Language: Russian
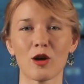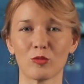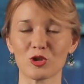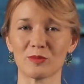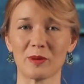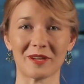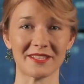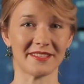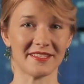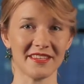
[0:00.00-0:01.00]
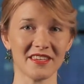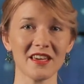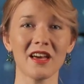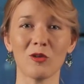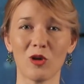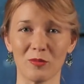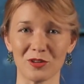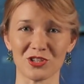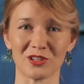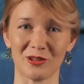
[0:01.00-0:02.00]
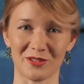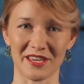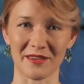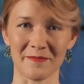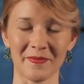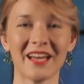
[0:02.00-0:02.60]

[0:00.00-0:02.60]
Можно попросить деньги у обычных людей.